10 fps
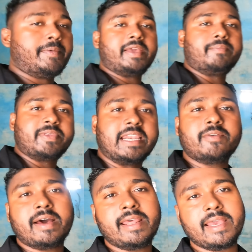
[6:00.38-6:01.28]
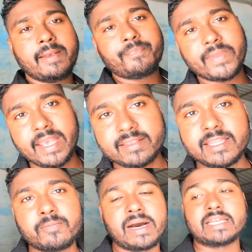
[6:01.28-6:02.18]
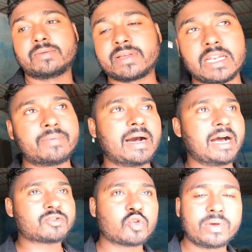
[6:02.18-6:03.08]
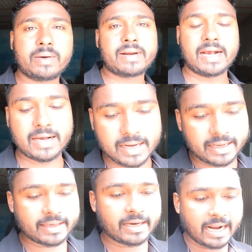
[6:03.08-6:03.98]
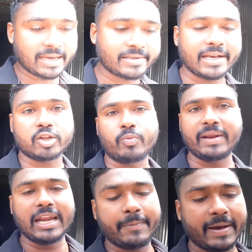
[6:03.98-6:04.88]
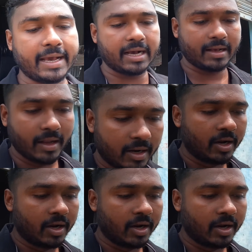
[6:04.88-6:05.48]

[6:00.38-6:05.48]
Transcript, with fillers: अभी हम देने वाले हैं एक दिन बाद मतलब आज तो भैया मना कर रहे हैं कि अगर आज देंगे तो मिल नहीं पाएगा